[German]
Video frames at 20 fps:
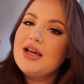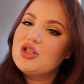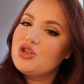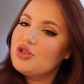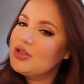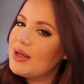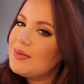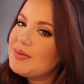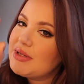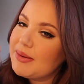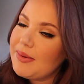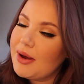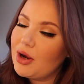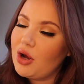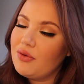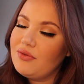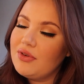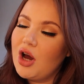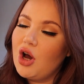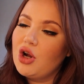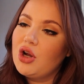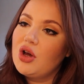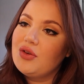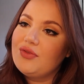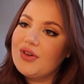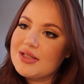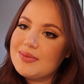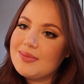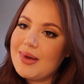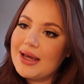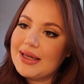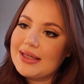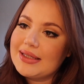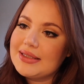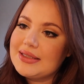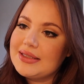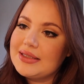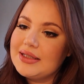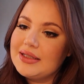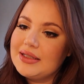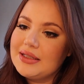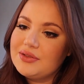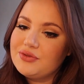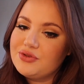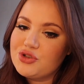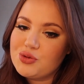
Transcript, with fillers: Zu dem Thema kommen wir auch noch, was mache ich äh,